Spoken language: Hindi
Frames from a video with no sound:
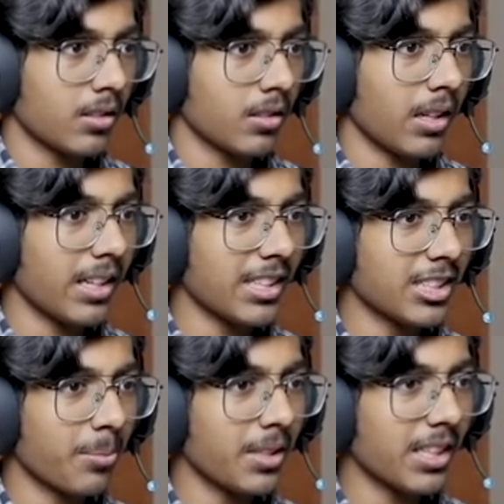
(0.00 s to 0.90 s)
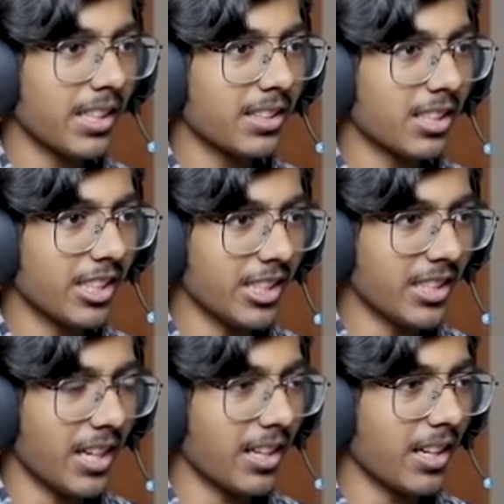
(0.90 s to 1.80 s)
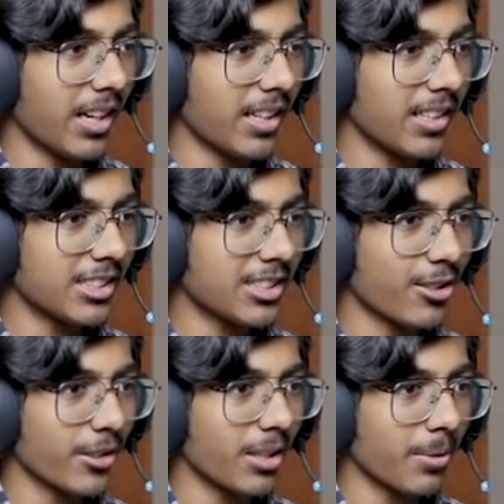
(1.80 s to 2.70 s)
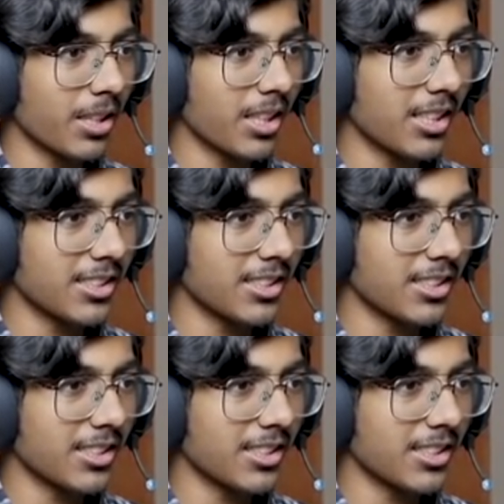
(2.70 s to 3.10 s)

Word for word: आई गेस अभी के लिए इतना ठीक है एंड इट्स लुकिंग प्रिटी